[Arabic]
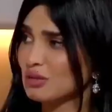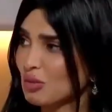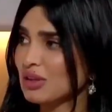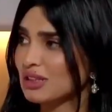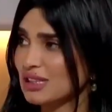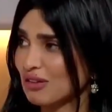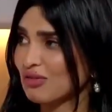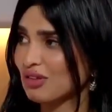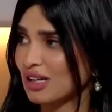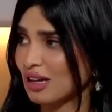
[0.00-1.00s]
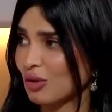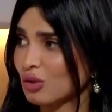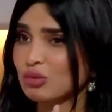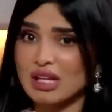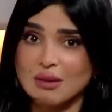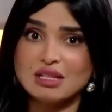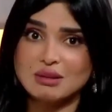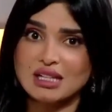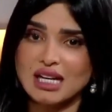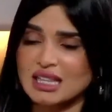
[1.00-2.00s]
ممكن تكفيها ولو طلبت
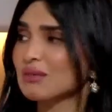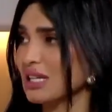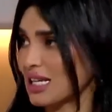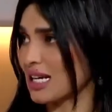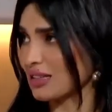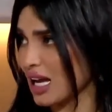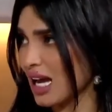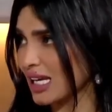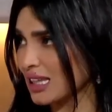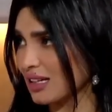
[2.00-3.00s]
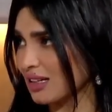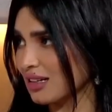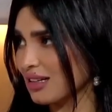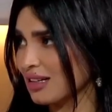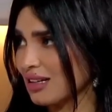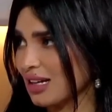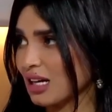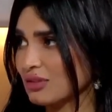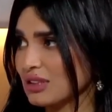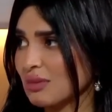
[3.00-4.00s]
يمكن اكثر يمكن كان اعطاها اكثر
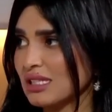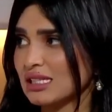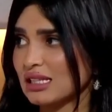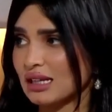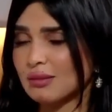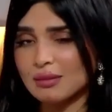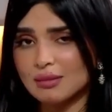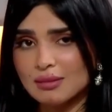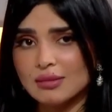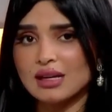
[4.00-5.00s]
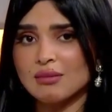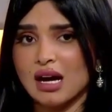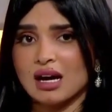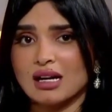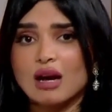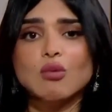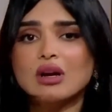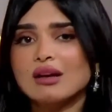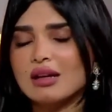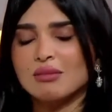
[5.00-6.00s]
عرفتي بس المهر او
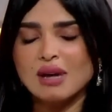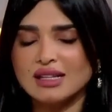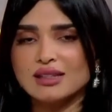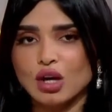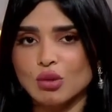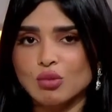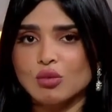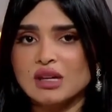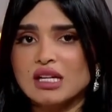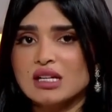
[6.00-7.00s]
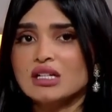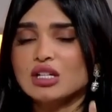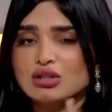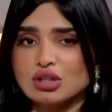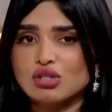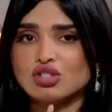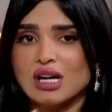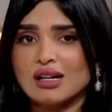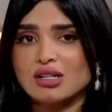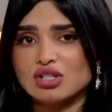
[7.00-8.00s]
الماده عموما ترجع
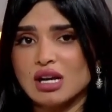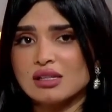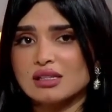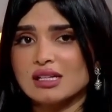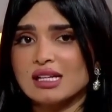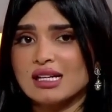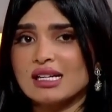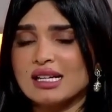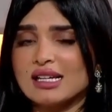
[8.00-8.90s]
على الشخص اللي